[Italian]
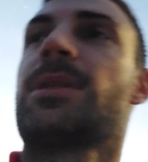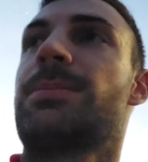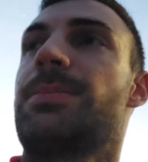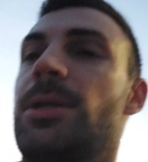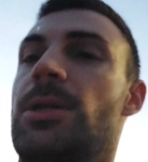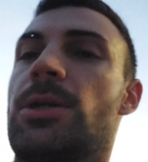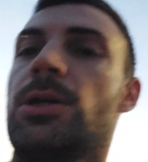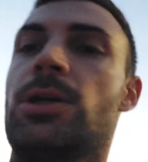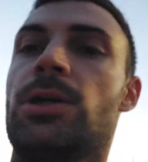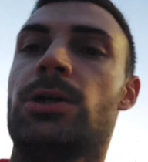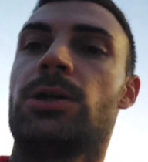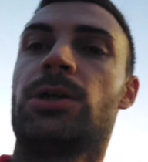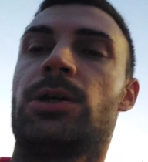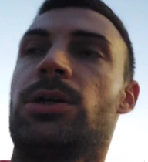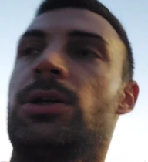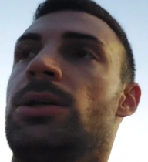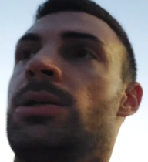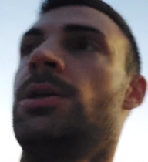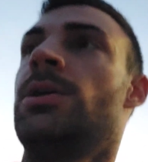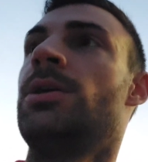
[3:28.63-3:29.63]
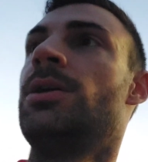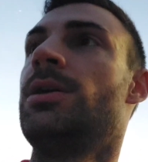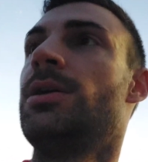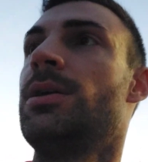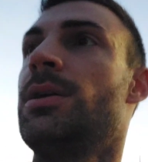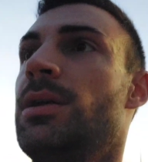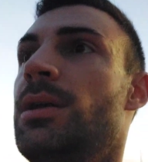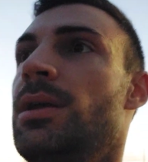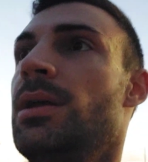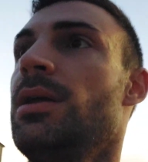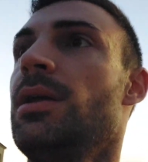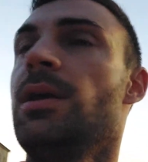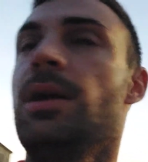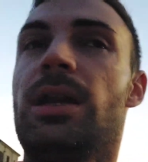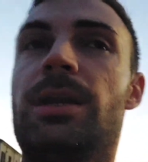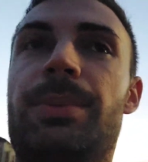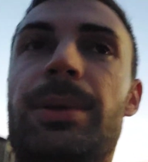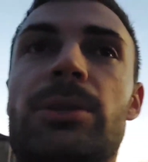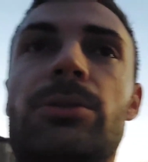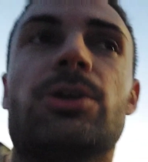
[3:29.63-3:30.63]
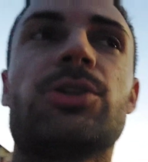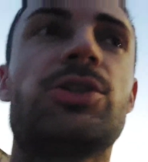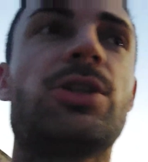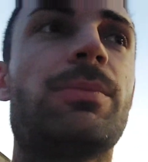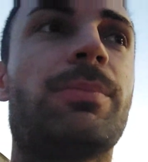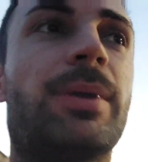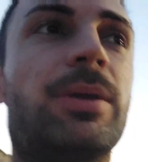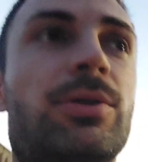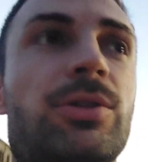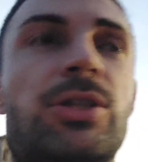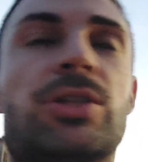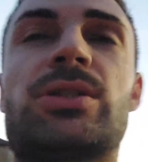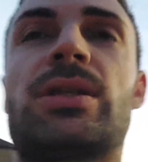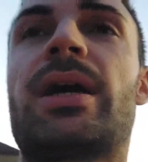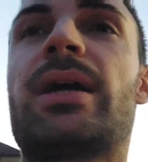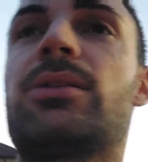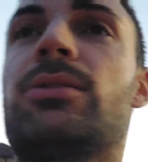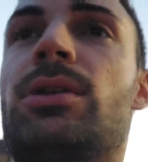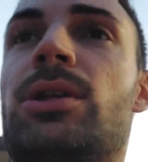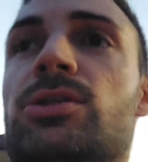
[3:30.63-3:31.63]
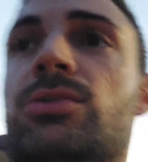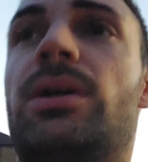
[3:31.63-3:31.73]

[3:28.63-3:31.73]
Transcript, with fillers: Però, ripeto, oggi l'impegno c'è stato, la